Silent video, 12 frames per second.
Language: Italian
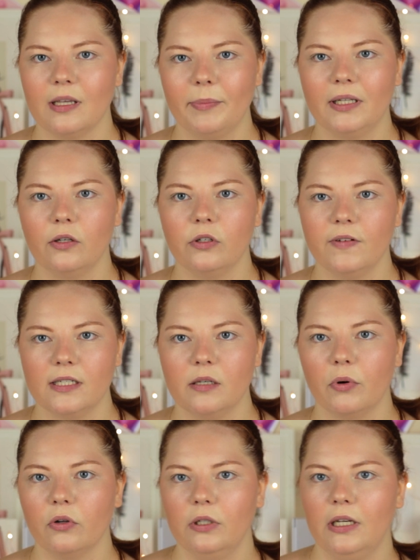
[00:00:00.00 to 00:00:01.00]
sapete ho diversi
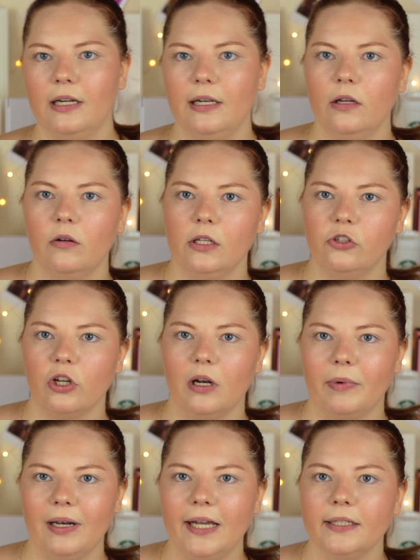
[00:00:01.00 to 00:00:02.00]
prodotti di Clio, lì c'è
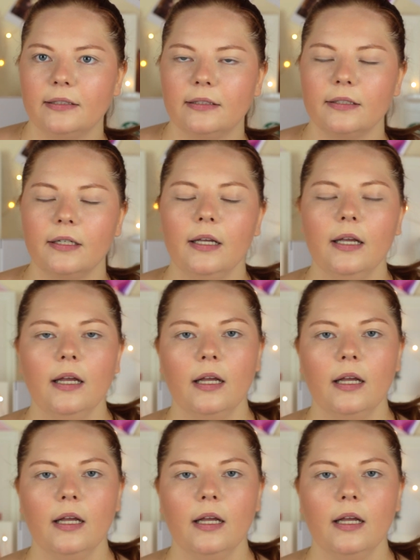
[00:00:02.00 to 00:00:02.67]
la palette,